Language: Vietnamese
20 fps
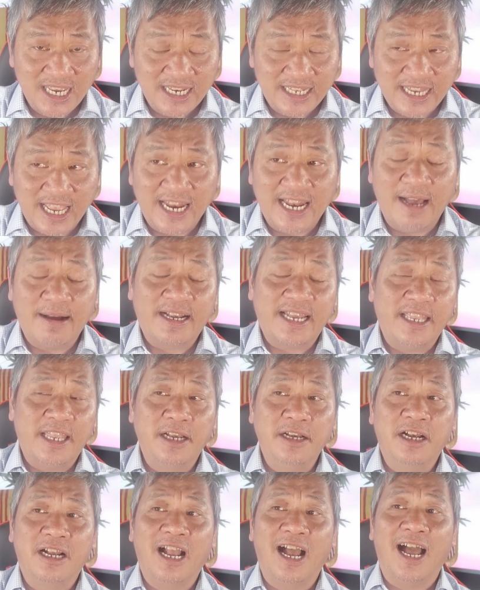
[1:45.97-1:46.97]
đây là cái
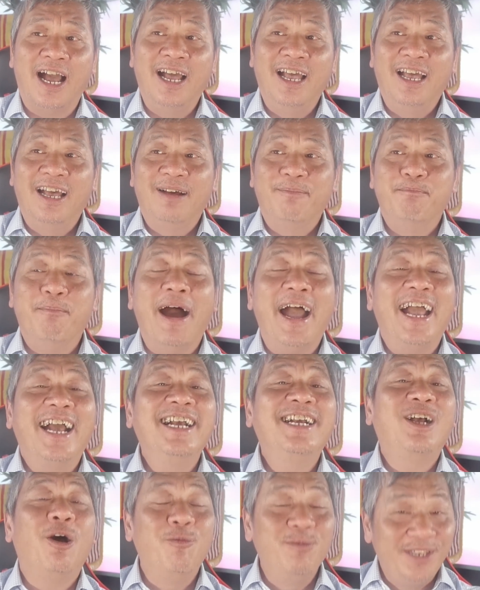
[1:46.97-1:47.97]
những cái bán
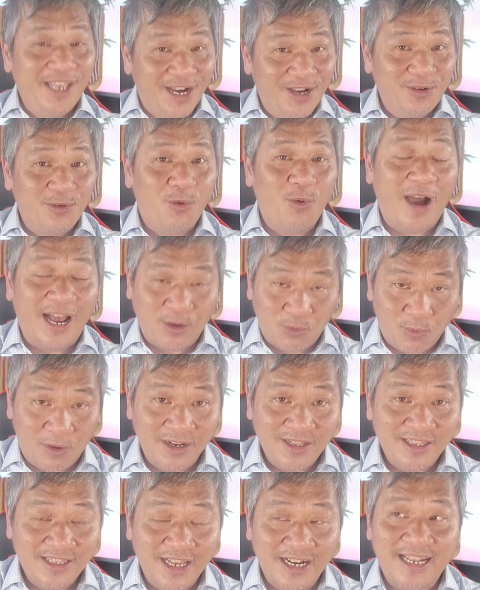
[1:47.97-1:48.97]
công dân của Anh Quốc
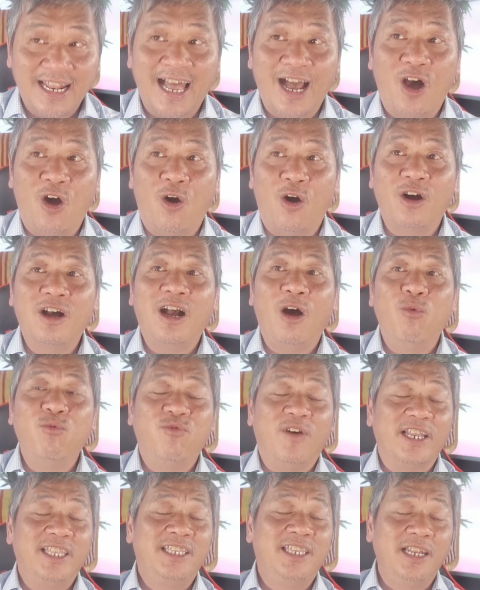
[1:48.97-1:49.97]
tức là họ không
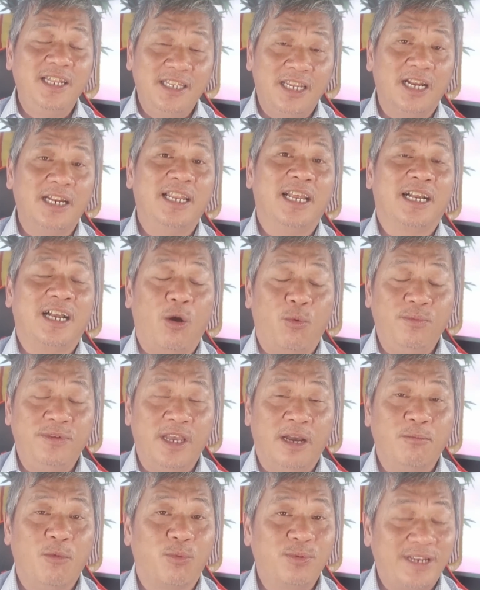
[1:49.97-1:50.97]
phải chính thức là công
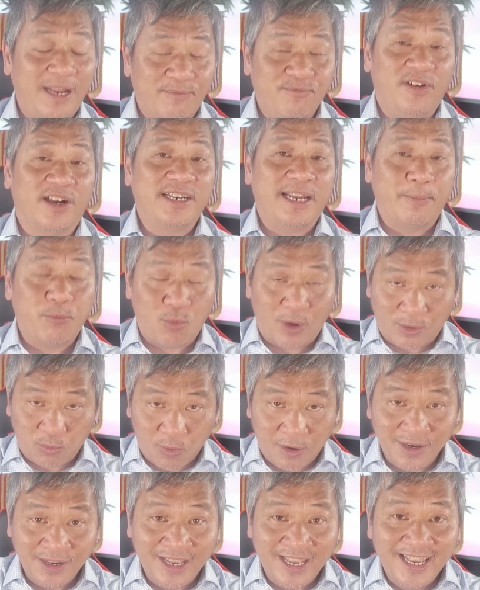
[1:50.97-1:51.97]
dân 100% của Anh Quốc